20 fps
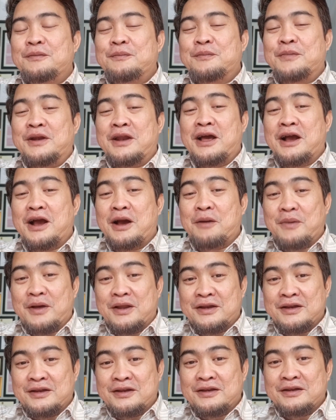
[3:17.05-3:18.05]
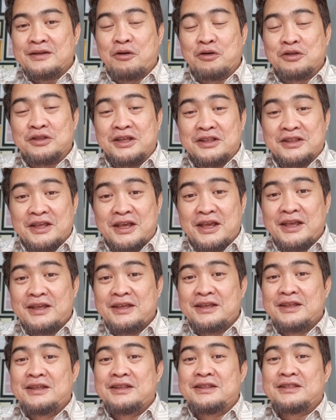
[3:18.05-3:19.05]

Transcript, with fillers: penangkapan OTT